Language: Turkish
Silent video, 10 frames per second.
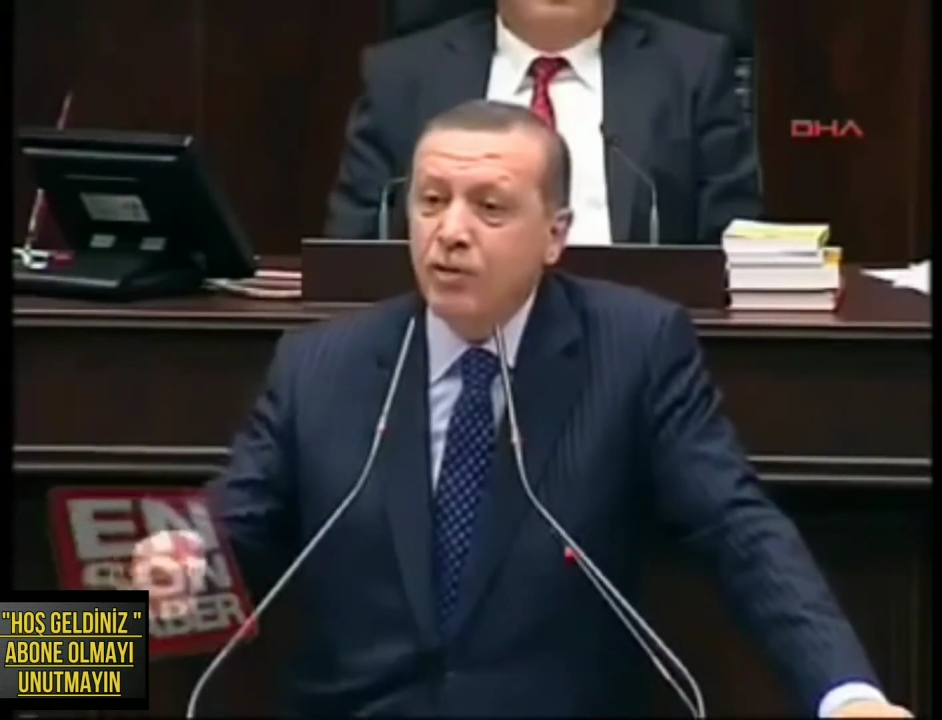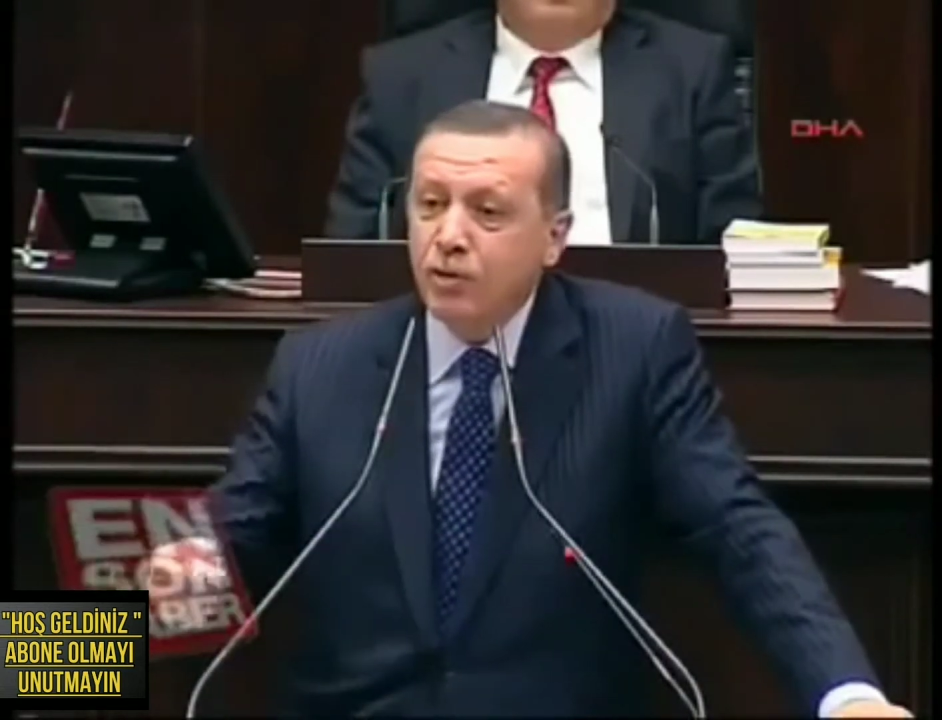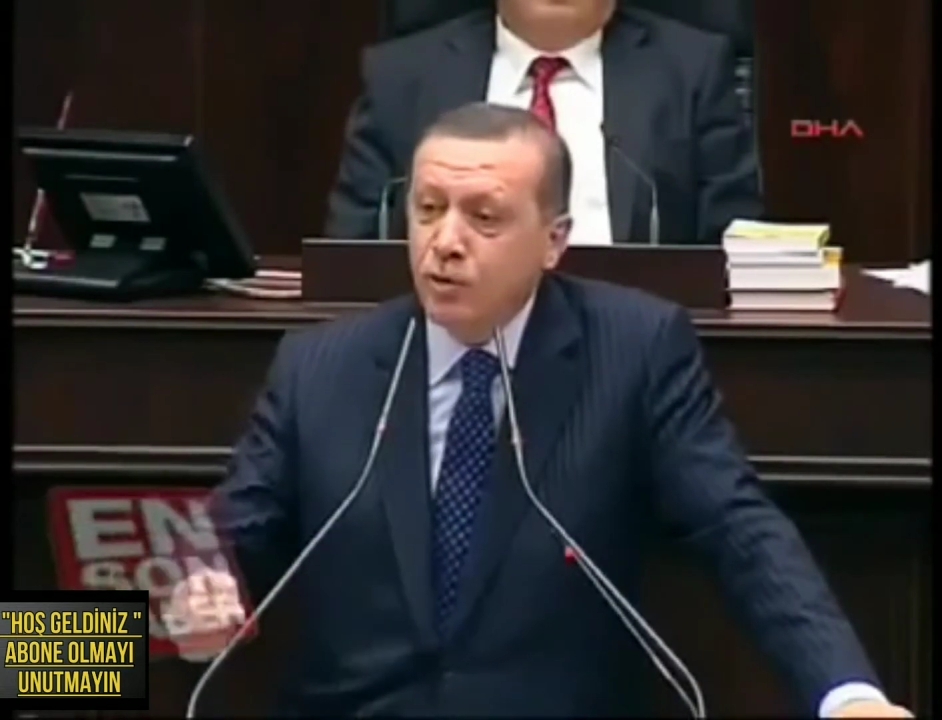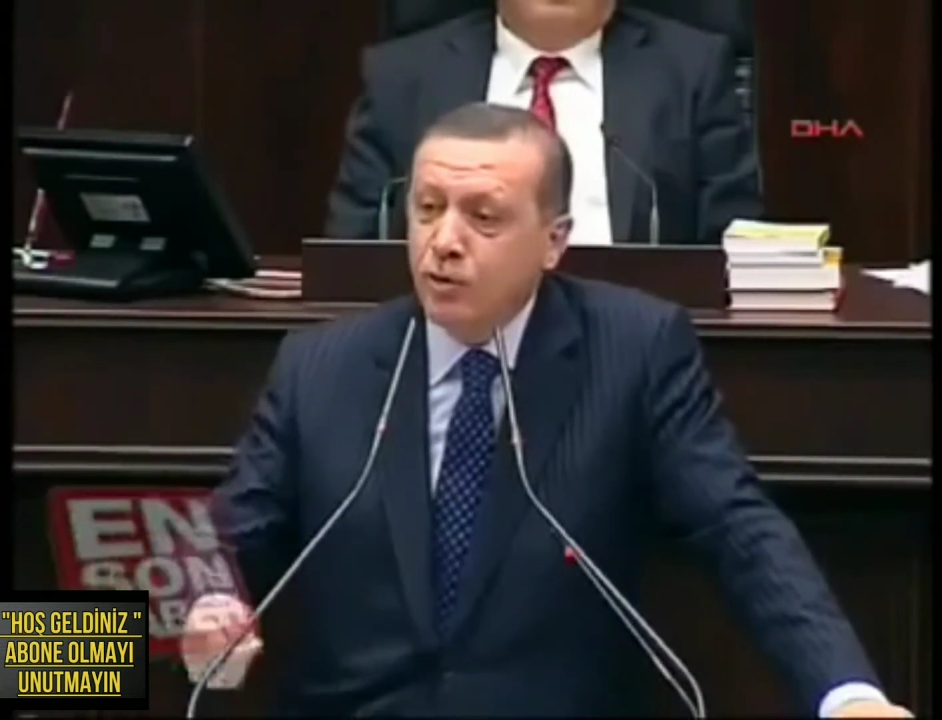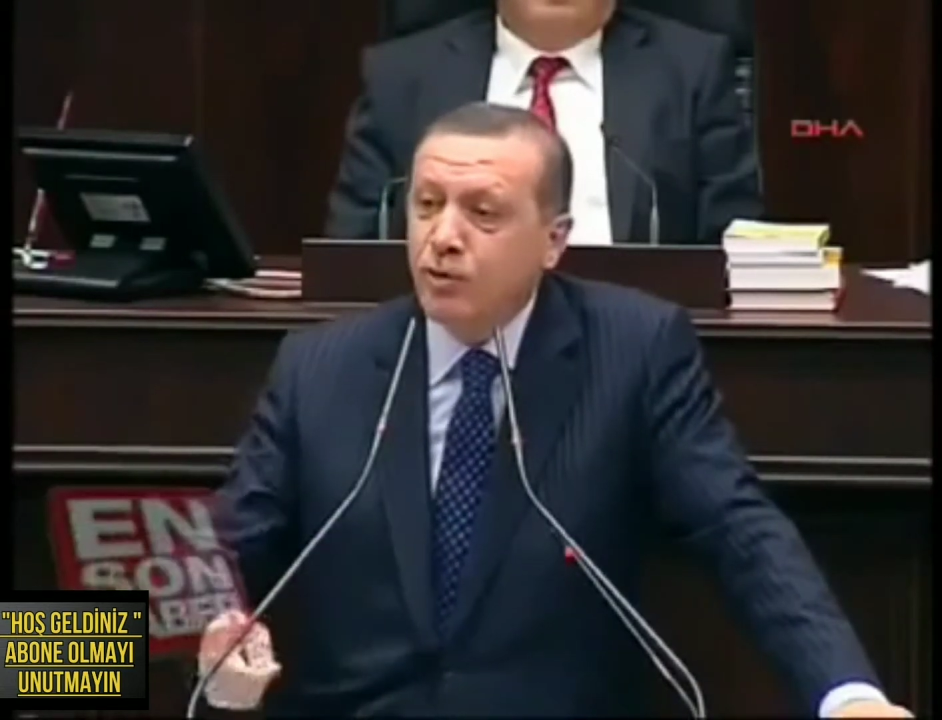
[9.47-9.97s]

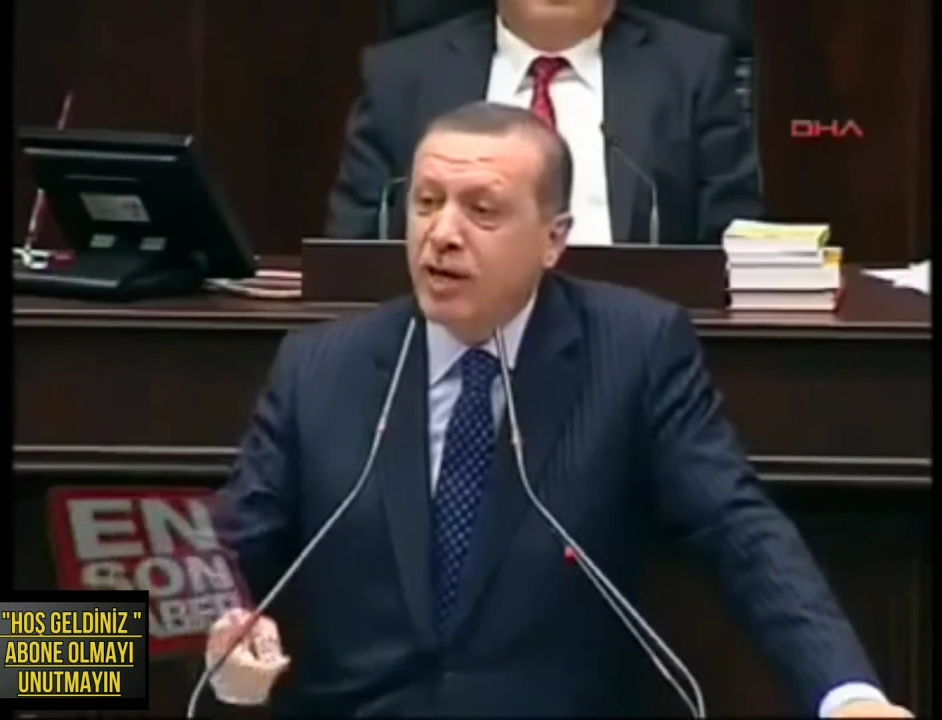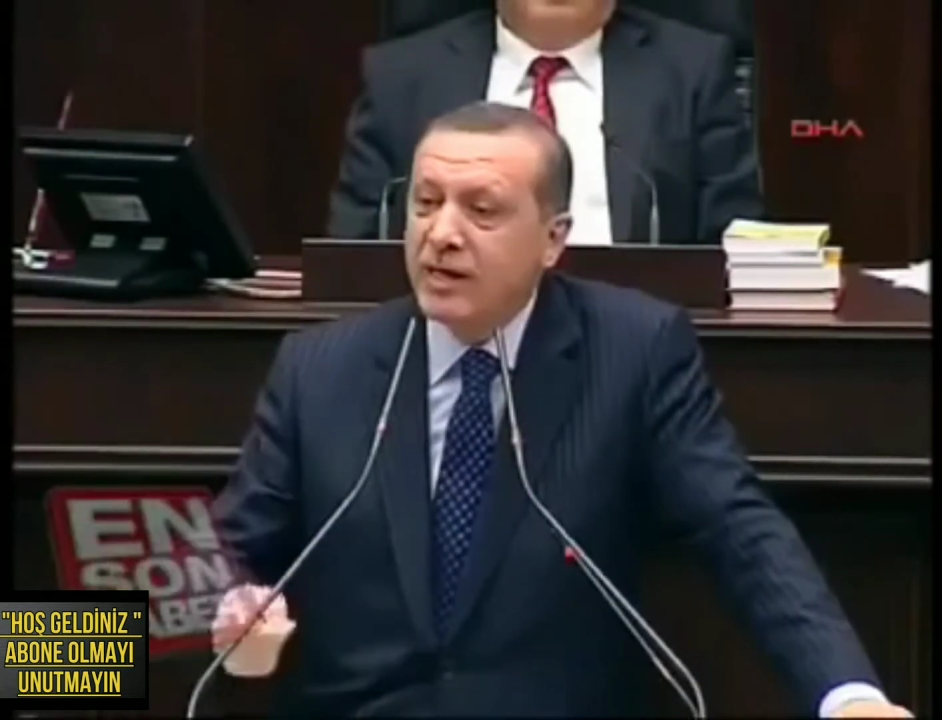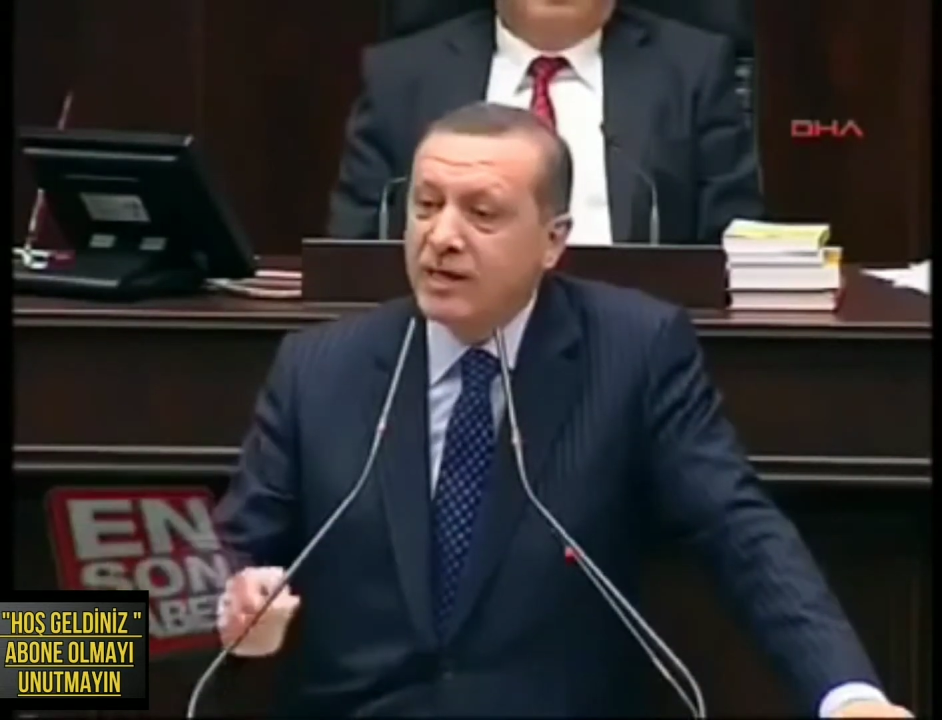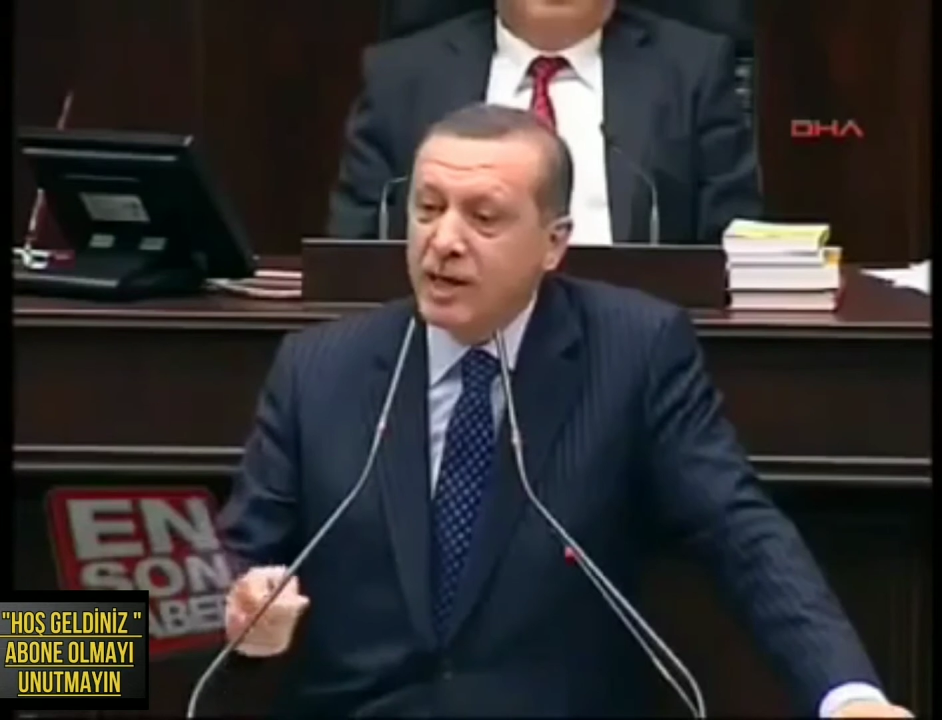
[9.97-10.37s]
kurulundan